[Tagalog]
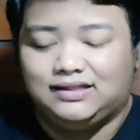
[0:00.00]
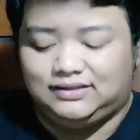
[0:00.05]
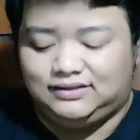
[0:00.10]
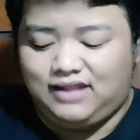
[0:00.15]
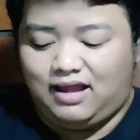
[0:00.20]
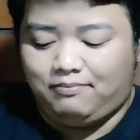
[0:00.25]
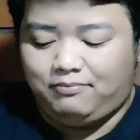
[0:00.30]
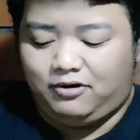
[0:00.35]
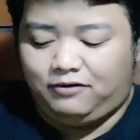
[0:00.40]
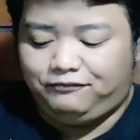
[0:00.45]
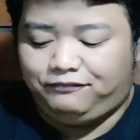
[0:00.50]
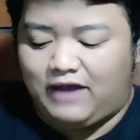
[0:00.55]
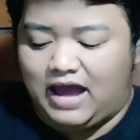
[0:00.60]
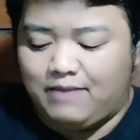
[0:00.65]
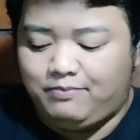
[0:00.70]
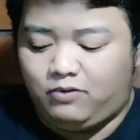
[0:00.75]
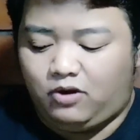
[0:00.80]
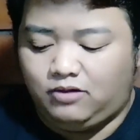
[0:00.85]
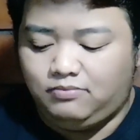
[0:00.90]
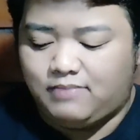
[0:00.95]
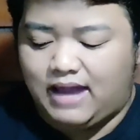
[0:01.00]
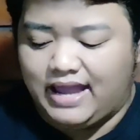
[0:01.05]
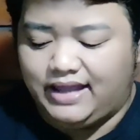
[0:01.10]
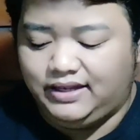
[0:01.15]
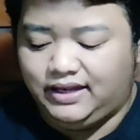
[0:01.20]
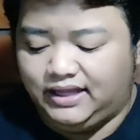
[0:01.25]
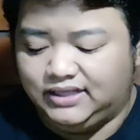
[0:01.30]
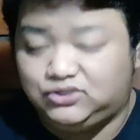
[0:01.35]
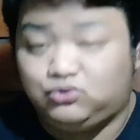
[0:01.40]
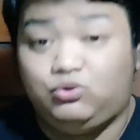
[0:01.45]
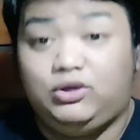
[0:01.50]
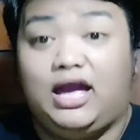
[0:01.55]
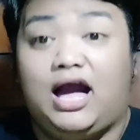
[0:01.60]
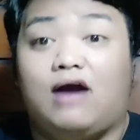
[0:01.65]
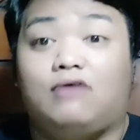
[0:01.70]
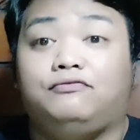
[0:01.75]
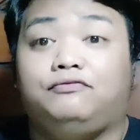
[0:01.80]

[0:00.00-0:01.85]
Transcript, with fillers: Number 5 on my list, we have